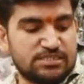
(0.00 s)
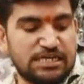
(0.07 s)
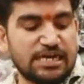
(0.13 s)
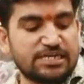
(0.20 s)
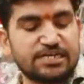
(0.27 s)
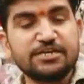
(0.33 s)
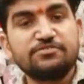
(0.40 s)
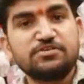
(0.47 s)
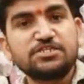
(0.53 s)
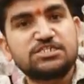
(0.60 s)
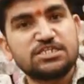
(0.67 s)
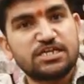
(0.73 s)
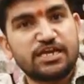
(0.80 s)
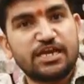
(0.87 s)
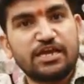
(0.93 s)
செலக்டட்
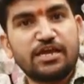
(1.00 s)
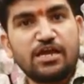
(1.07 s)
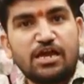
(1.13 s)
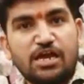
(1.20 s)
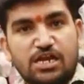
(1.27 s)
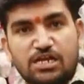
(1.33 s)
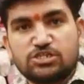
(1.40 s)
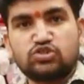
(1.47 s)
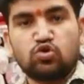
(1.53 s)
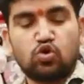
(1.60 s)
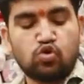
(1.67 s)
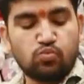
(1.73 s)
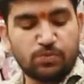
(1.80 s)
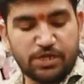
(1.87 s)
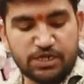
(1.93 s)
வச்சுருக்கேன் எல்லாம்
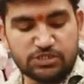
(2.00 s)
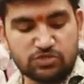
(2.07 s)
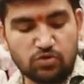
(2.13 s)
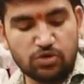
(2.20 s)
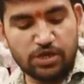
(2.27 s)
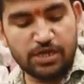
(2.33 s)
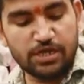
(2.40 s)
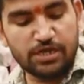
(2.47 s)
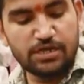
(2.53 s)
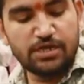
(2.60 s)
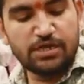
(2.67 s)
ஷோரூம் டெஸ்ட் ஓகே